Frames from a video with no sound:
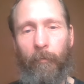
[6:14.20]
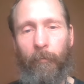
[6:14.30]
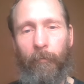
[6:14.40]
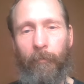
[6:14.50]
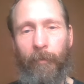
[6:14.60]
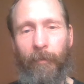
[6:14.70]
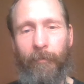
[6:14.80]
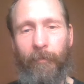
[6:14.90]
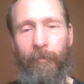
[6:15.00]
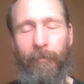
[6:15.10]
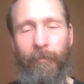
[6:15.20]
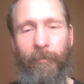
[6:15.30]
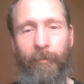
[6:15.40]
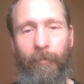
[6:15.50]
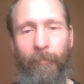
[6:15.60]
Und das
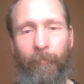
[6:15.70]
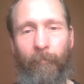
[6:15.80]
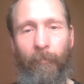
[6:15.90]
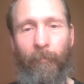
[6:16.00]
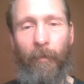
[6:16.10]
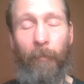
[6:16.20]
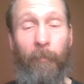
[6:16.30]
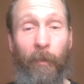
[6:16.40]
ist eben die